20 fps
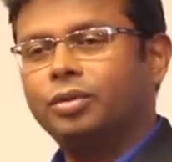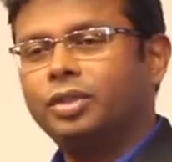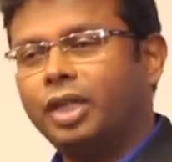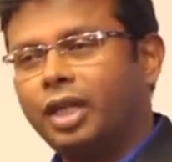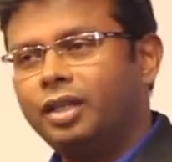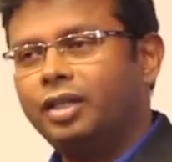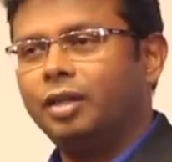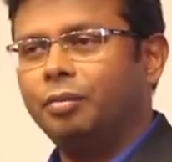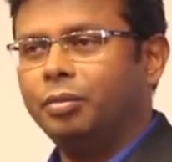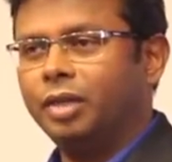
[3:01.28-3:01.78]

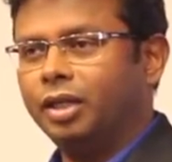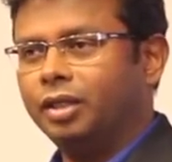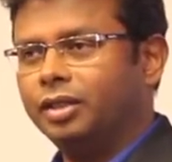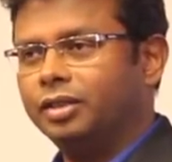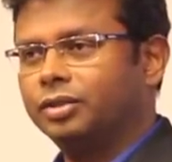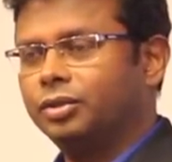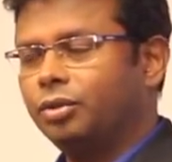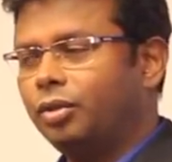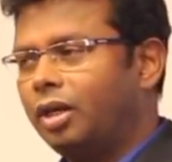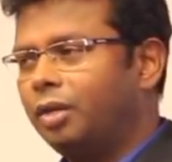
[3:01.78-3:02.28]
उतना ही हम्बल
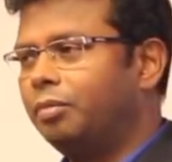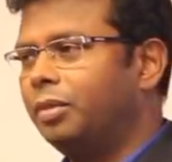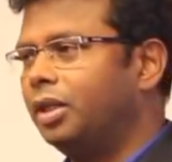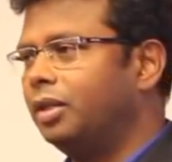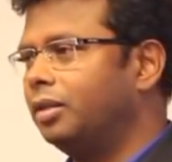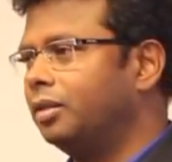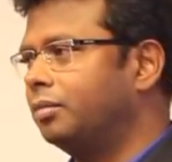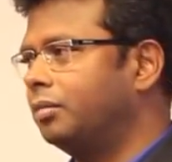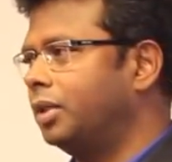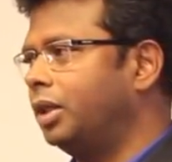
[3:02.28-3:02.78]
है सो
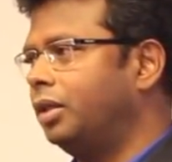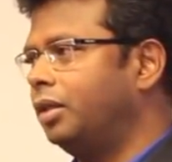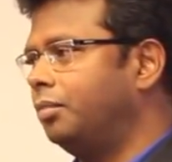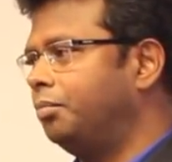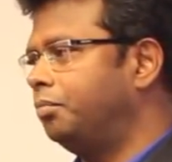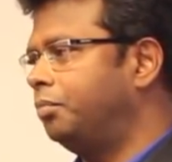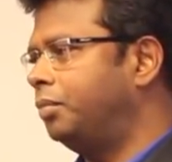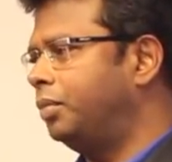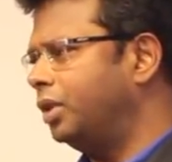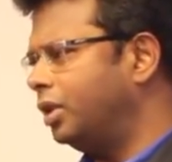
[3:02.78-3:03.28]
हम्बल कि
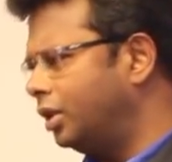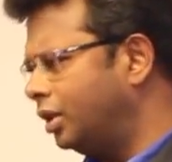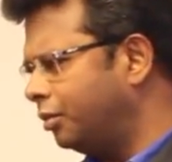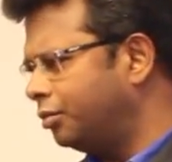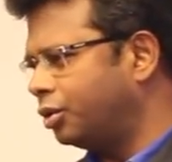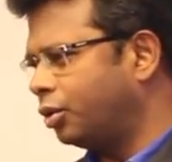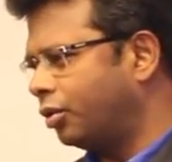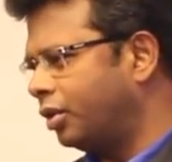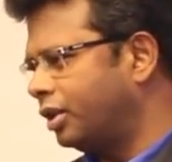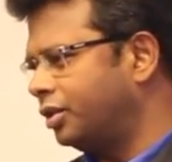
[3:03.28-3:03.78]

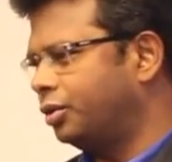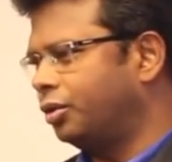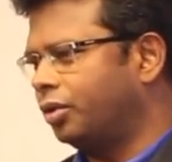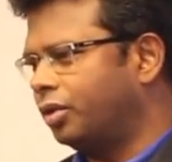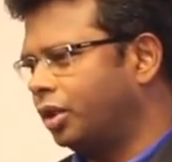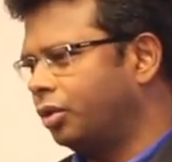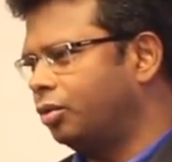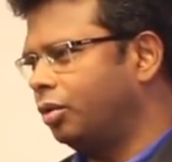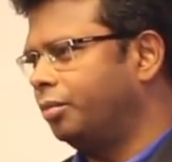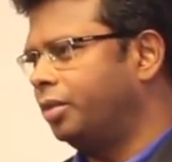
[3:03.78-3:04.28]
एकदम छोटे
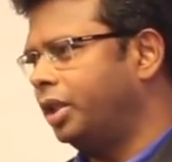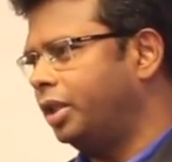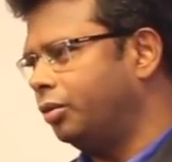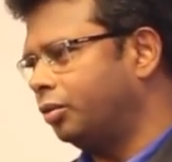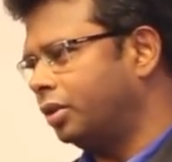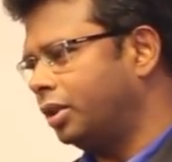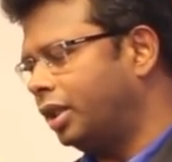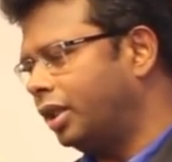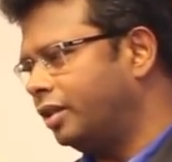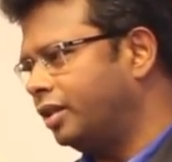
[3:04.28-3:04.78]
छोटे को भी
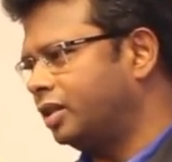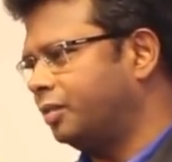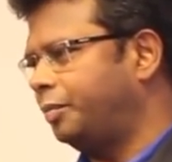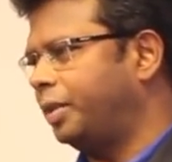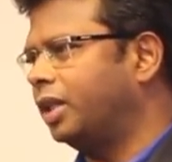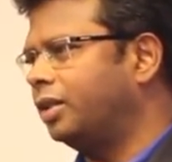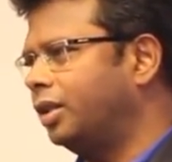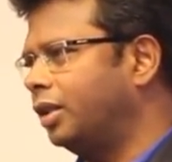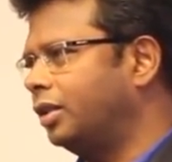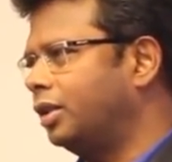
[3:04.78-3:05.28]
उतना
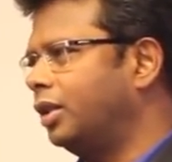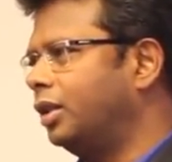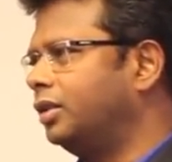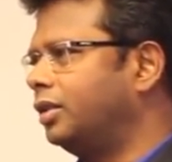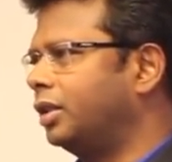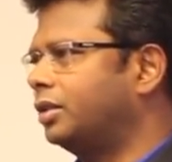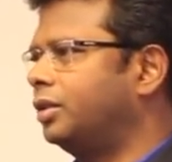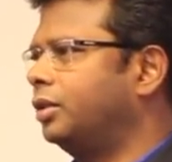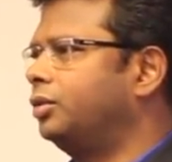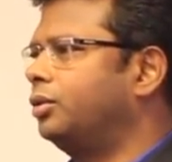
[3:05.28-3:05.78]
रिस्पेक्ट देते हैं
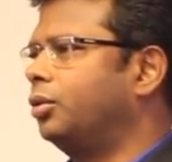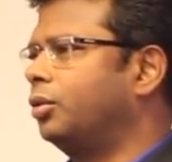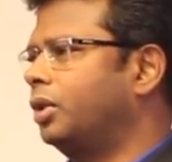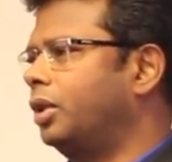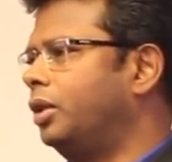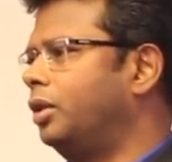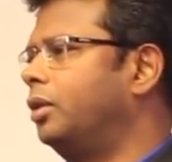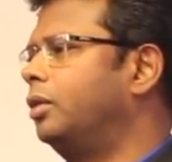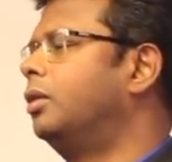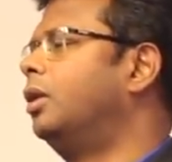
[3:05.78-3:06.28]
जैसे जो
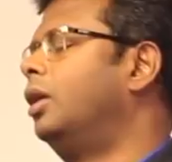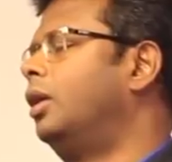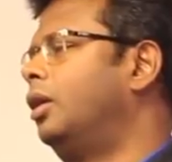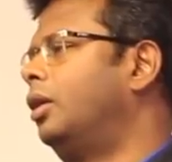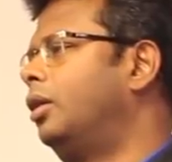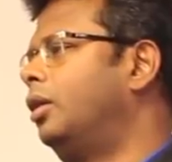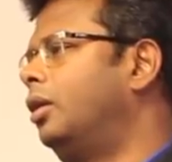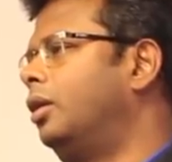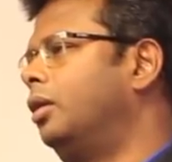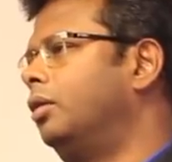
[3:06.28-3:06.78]
कि
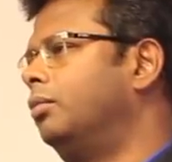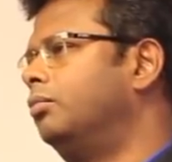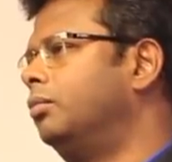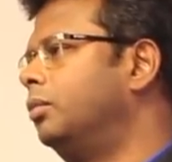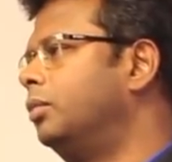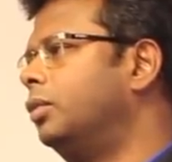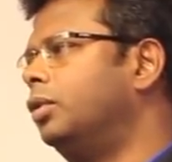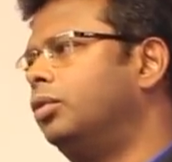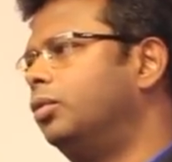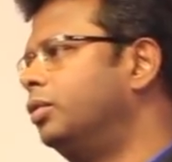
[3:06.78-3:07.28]

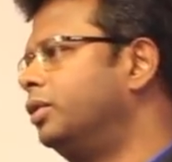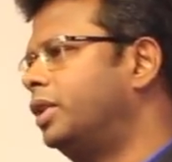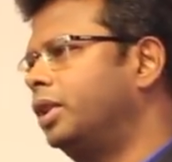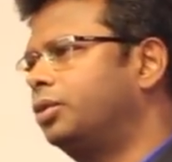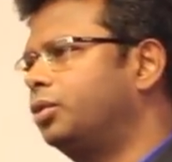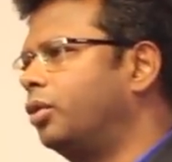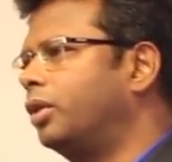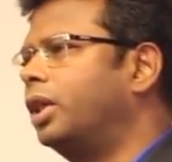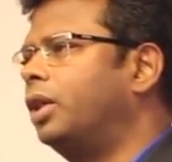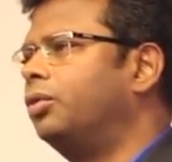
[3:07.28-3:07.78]
उनसे
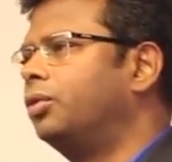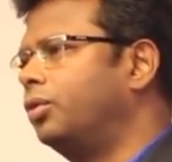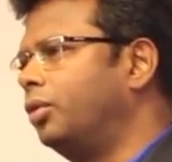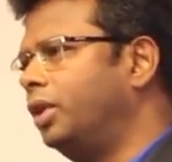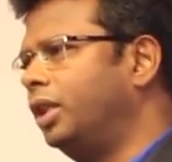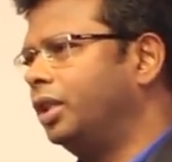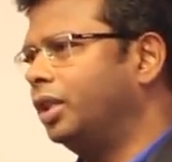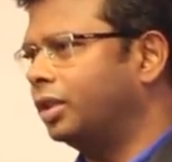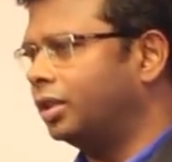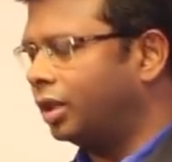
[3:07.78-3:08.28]
छोटा उनको
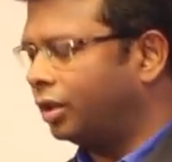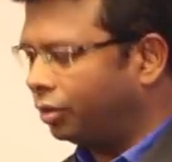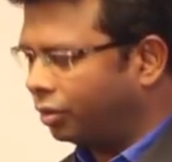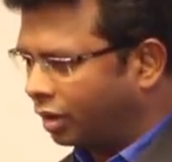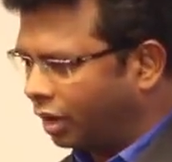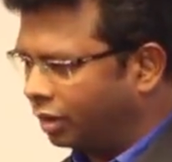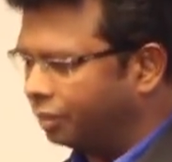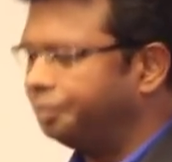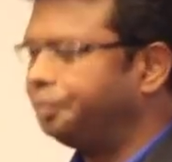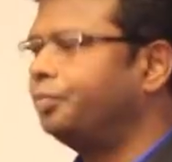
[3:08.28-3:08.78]
नहीं देता
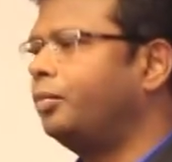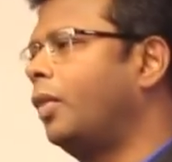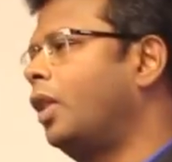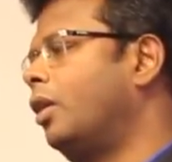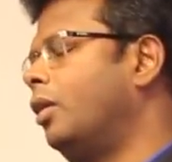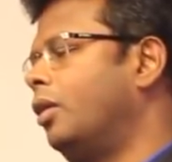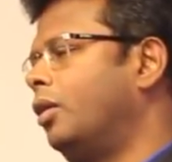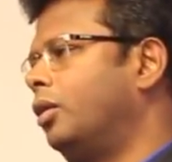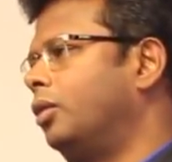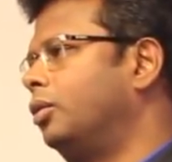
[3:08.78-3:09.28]
होगा
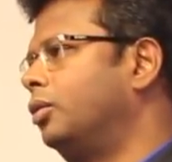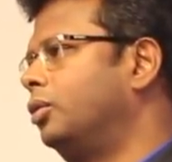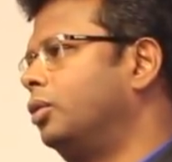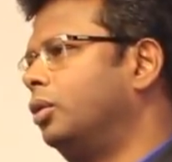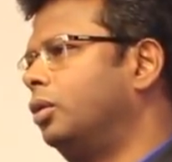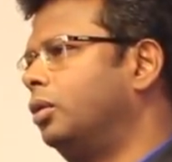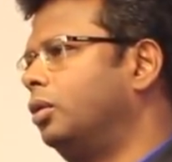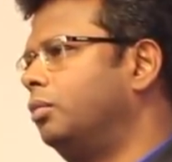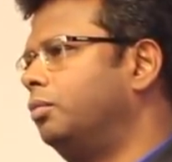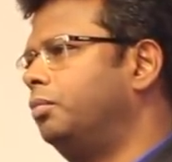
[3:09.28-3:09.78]

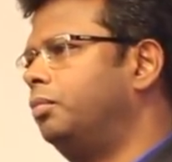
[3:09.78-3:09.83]
तो